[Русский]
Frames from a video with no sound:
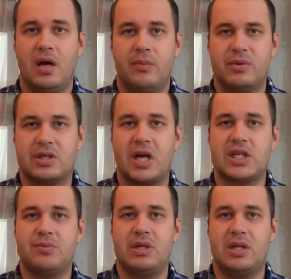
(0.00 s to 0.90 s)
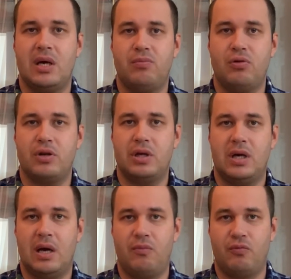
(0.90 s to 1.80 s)
Мы скажем, не дай бог
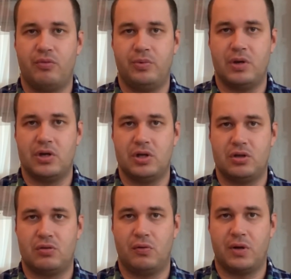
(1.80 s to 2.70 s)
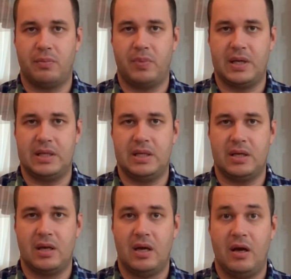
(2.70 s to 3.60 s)
никому пережить столько
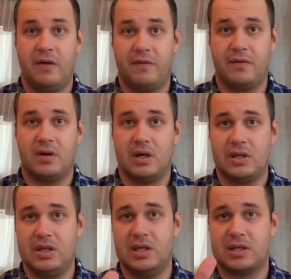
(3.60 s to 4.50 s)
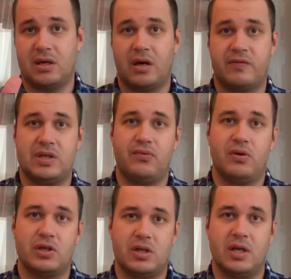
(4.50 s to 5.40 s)
потерь в несколько всего
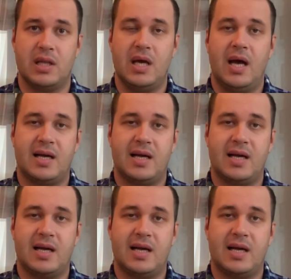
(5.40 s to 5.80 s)
лишь лет.